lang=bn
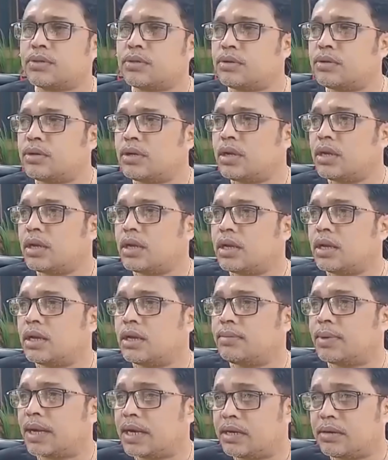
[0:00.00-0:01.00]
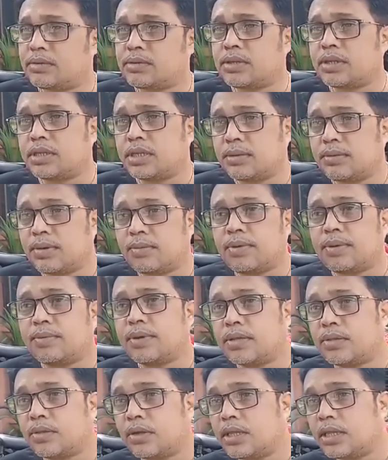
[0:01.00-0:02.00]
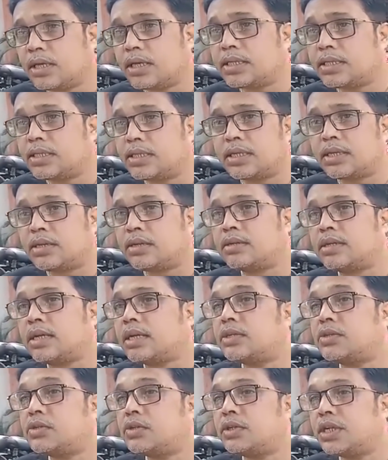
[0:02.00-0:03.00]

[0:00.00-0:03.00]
তো পাণ্ডবসের যেভাবে আমরা দল দেখেছি সেটা কিছুই